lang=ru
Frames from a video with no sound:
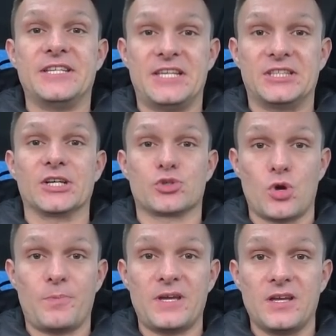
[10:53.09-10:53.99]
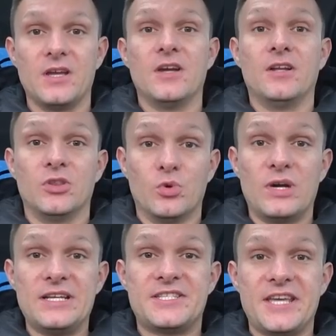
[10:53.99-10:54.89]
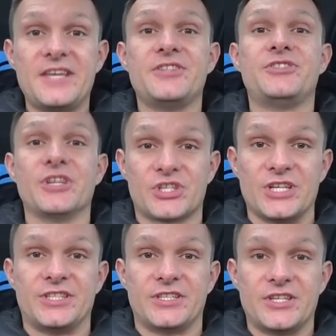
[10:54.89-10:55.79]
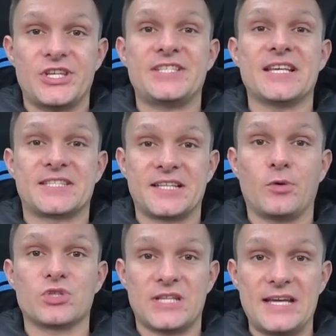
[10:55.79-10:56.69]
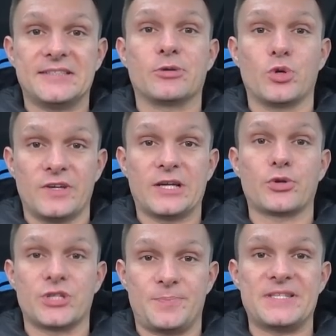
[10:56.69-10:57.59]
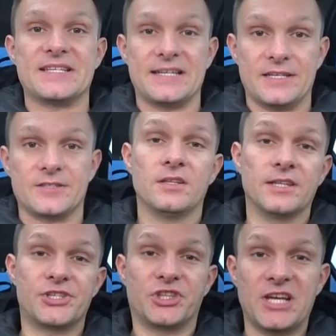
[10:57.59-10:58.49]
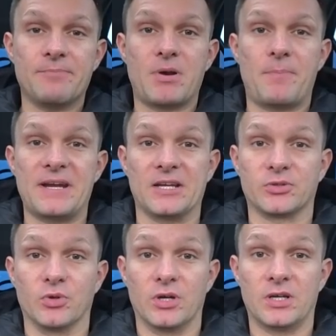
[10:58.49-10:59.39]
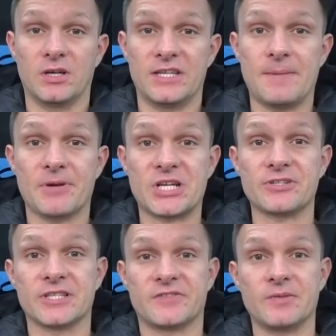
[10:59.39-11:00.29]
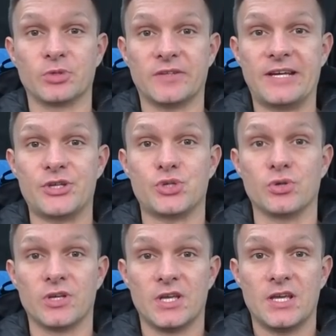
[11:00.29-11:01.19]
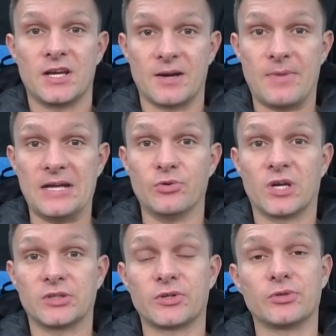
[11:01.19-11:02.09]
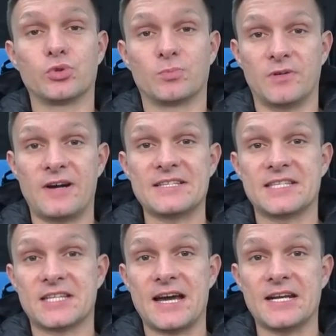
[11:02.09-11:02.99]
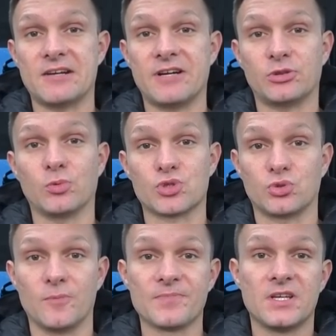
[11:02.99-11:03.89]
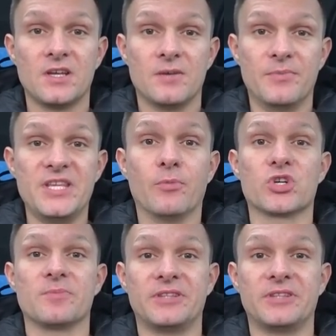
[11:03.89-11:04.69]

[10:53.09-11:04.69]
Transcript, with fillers: все хитрожопые. Ну, Алексей, держитесь. Сейчас вся страна узнает, какой вы хороший специалист. Начинаем по порядку. Э, я пожаловался своему товарищу товарищу Роману, у которого турбоваз из Харькова, о том, что мы не можем